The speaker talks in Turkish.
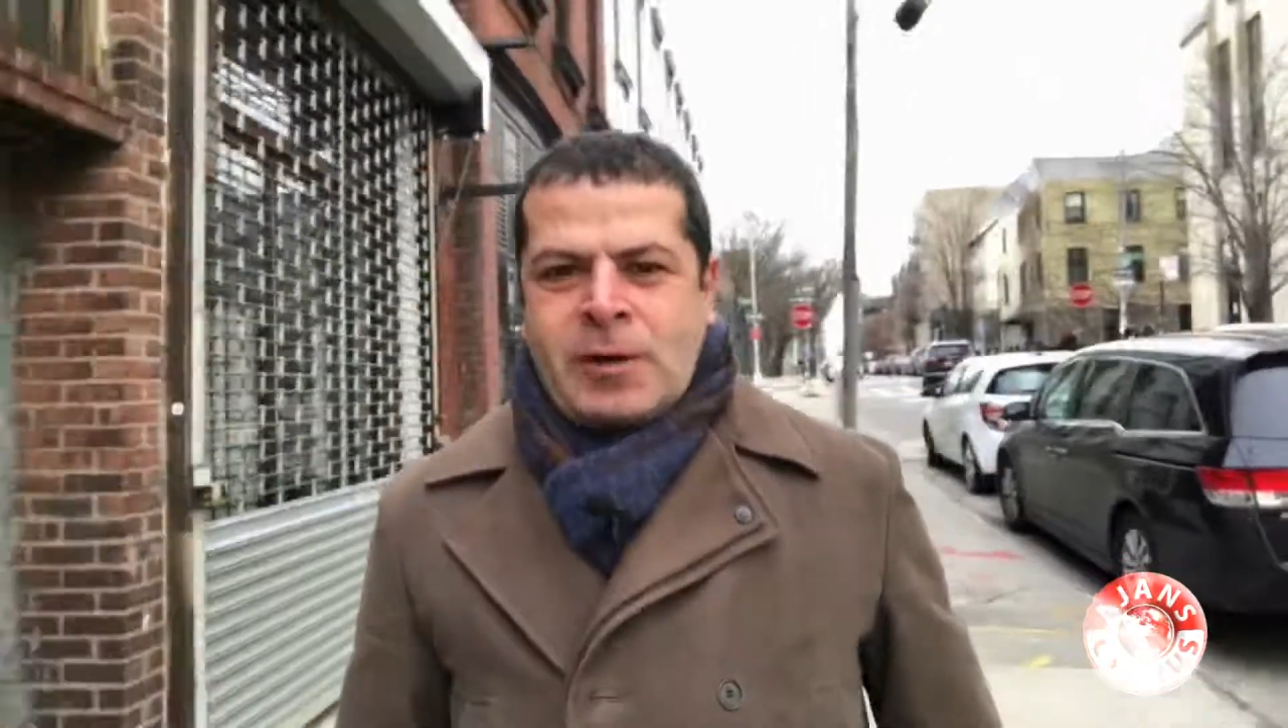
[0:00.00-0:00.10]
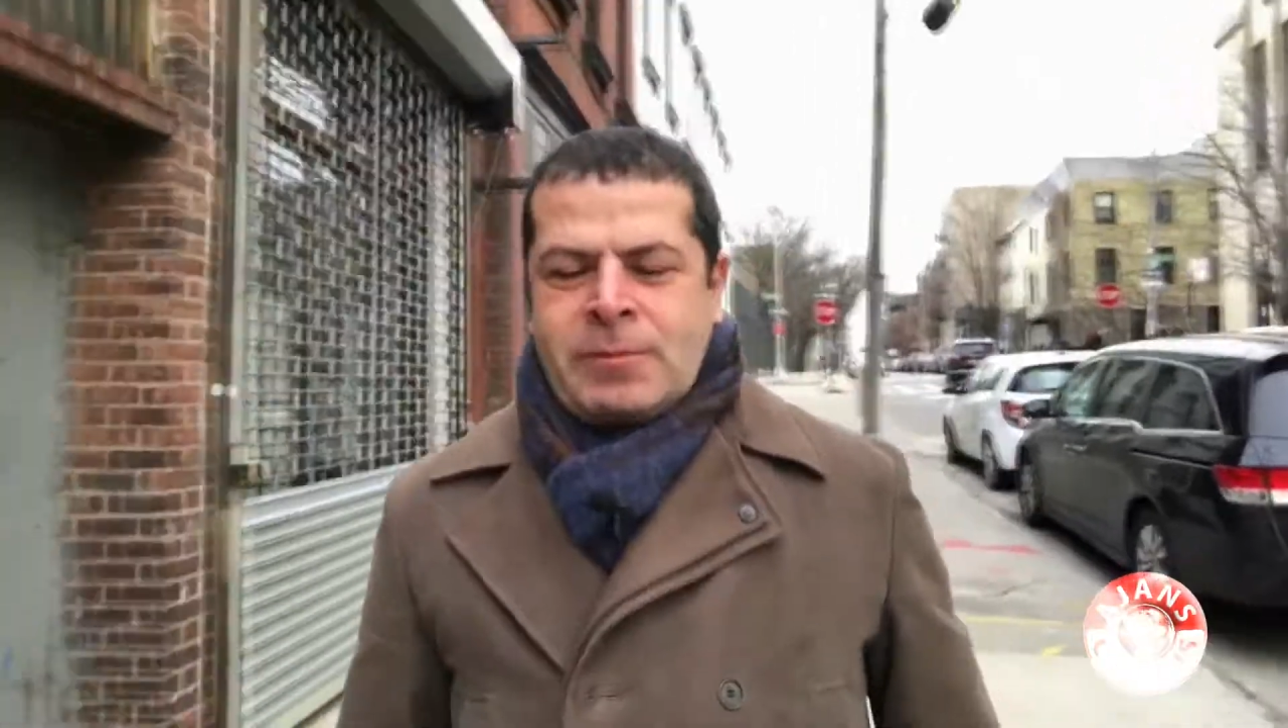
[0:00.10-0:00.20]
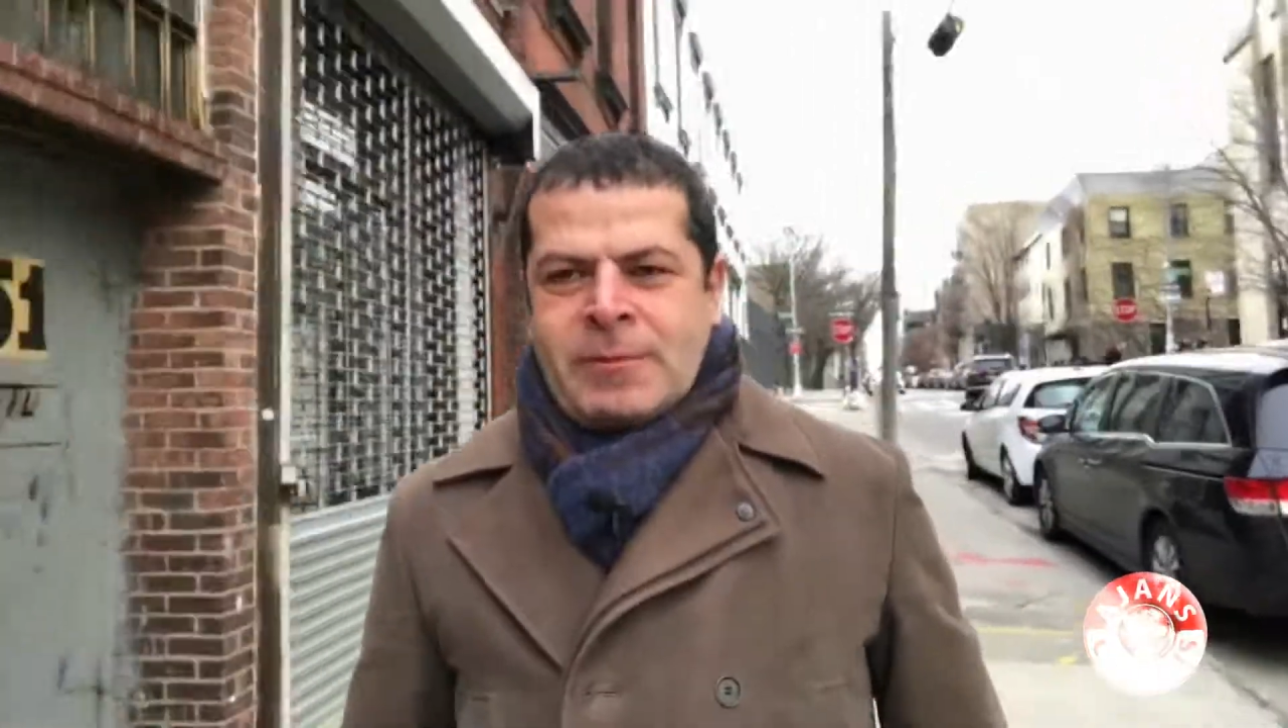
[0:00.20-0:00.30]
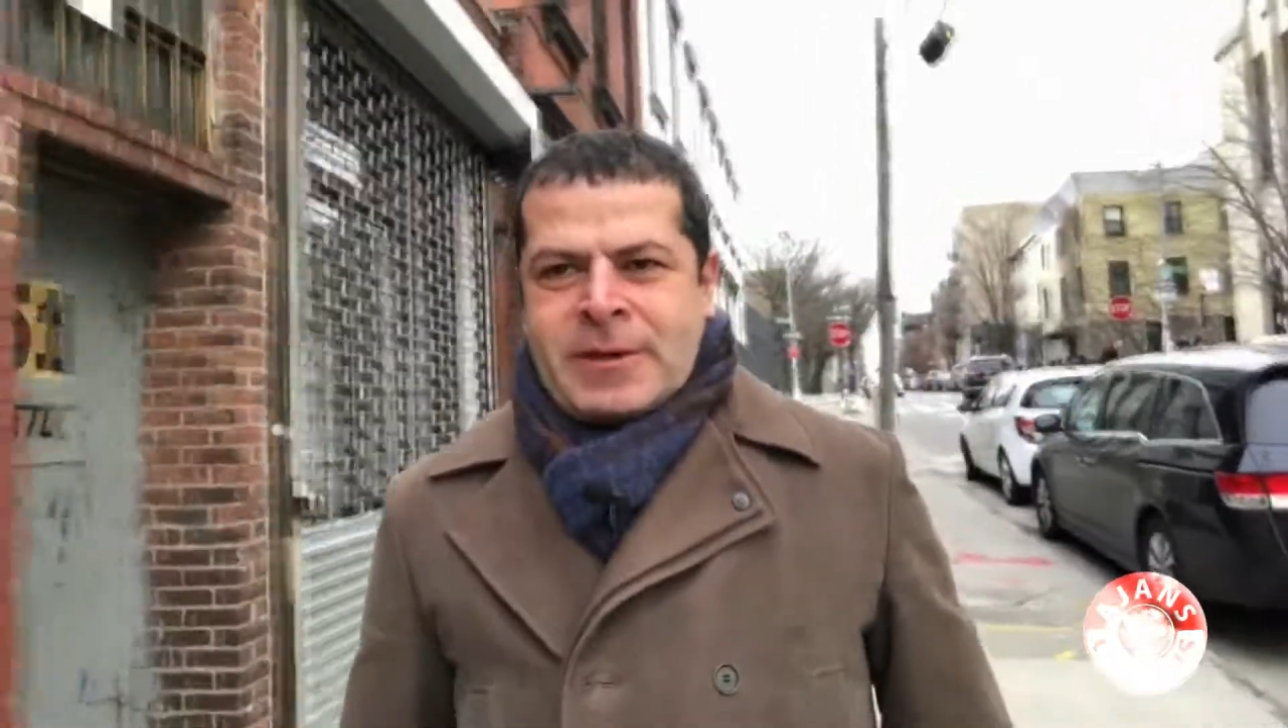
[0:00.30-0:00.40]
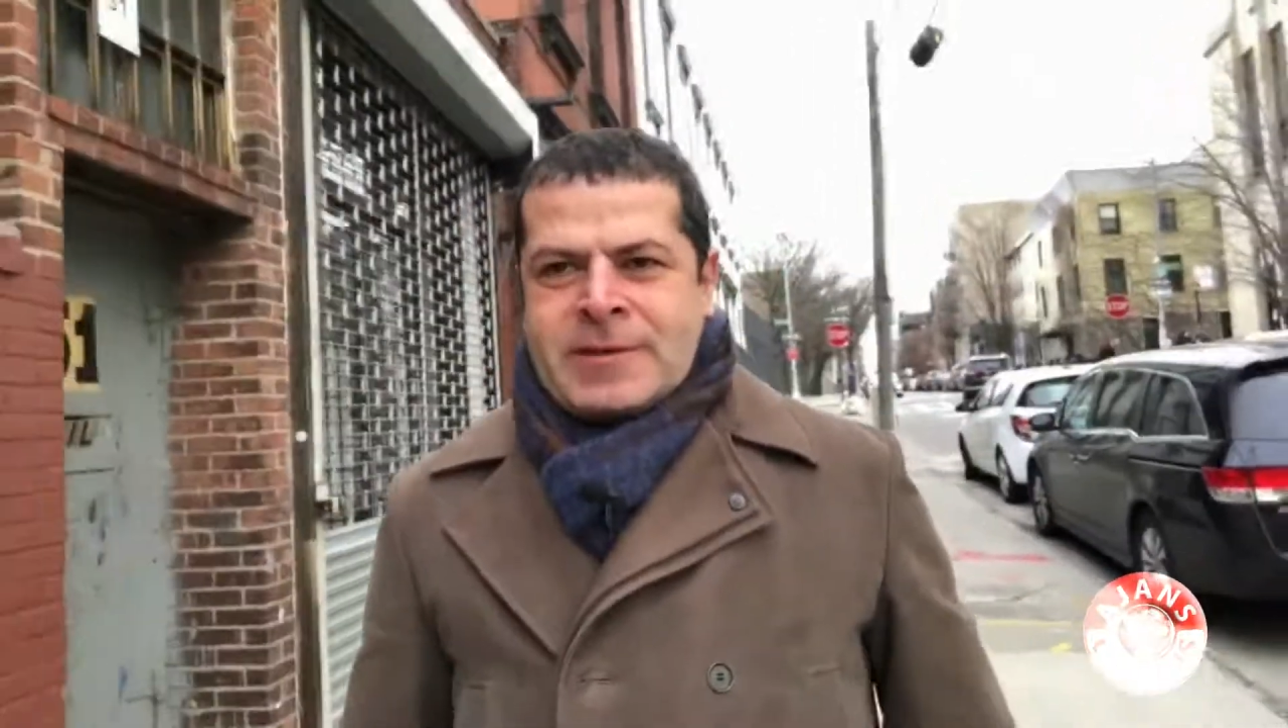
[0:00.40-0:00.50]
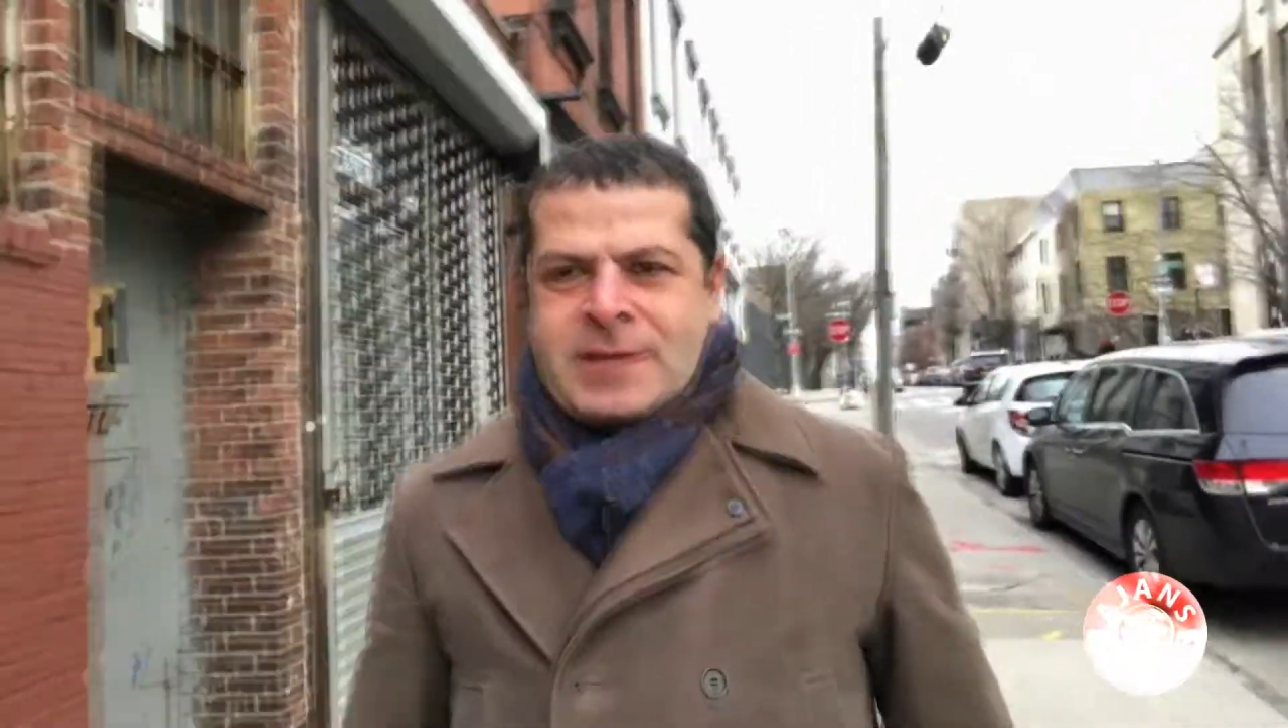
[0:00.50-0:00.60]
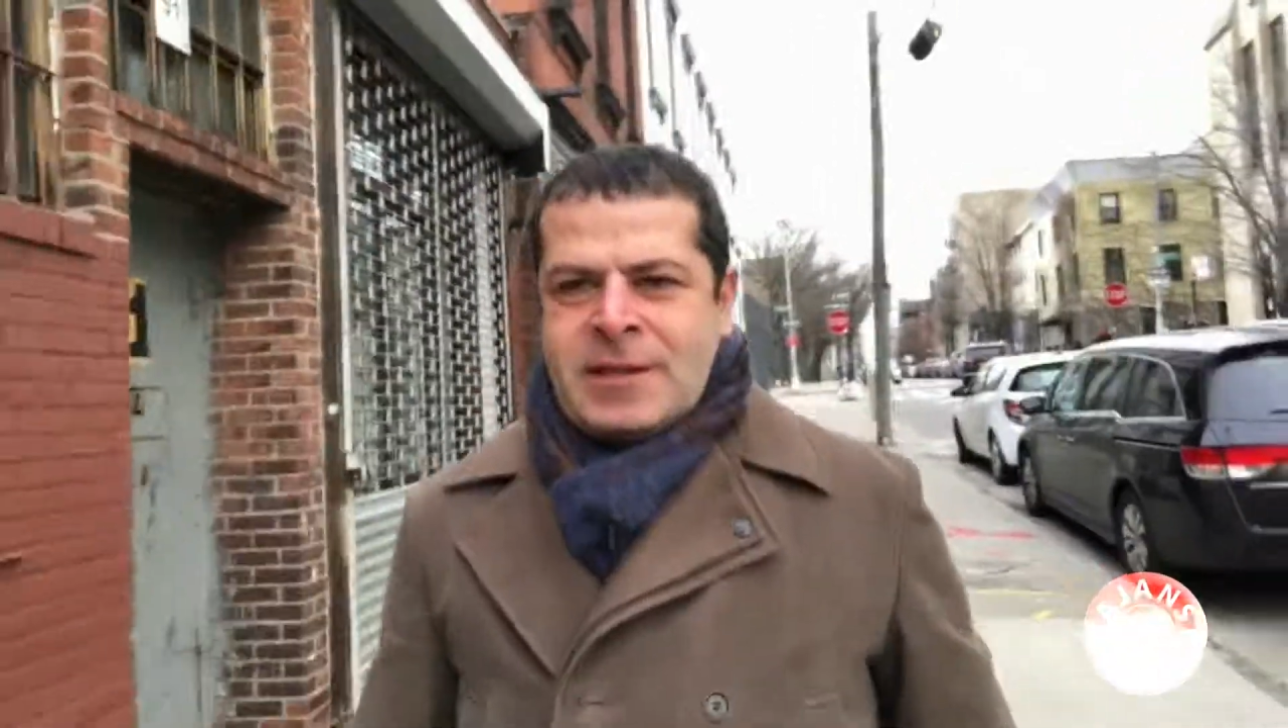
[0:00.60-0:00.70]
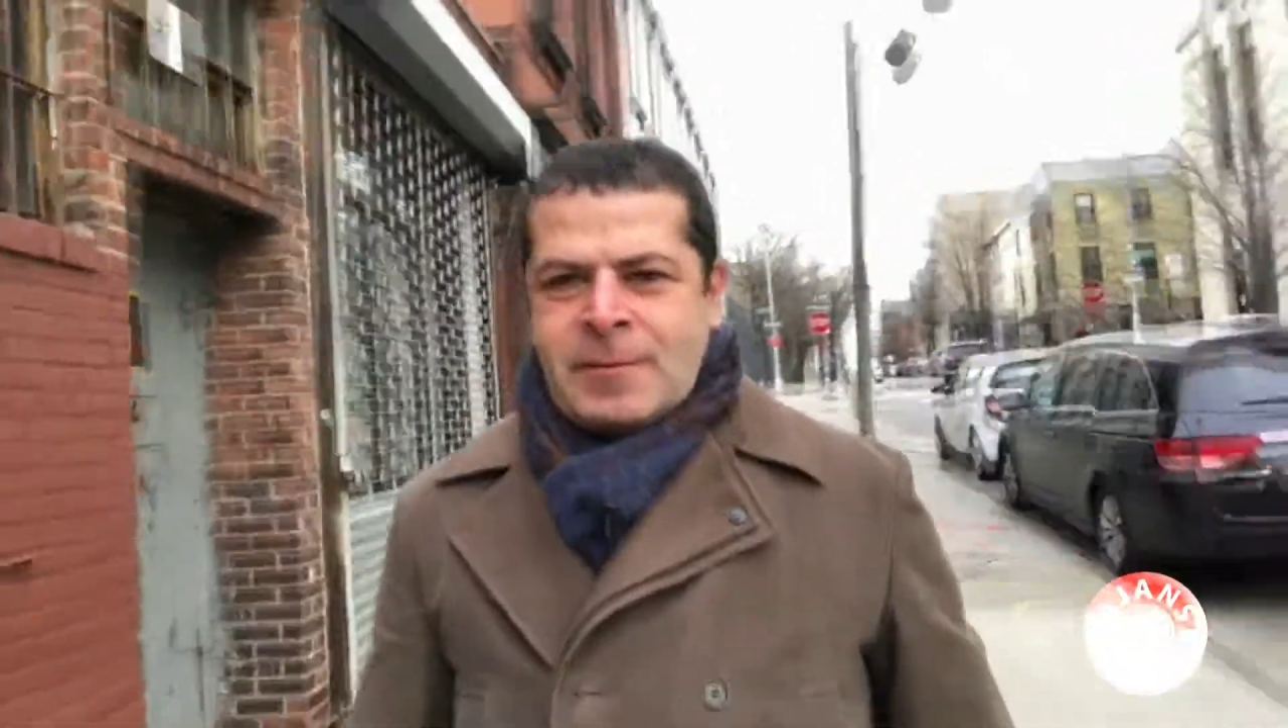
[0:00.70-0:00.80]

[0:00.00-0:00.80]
ablam ara sıra.